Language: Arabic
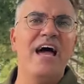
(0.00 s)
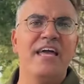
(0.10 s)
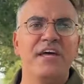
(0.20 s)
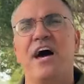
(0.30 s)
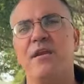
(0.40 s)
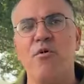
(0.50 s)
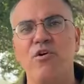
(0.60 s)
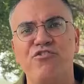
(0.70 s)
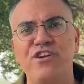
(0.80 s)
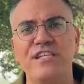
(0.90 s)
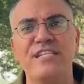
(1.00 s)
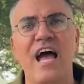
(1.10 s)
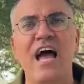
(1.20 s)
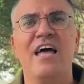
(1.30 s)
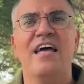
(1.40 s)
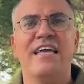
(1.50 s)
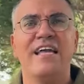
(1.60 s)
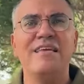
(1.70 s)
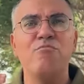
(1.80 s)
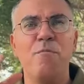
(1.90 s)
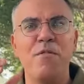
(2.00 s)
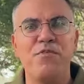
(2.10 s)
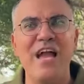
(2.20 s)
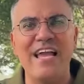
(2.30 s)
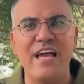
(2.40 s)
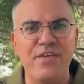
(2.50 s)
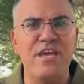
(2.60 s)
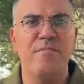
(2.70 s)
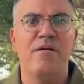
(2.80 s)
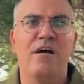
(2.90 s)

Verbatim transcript: آخر 24 ساعة يتم بث أكاذيب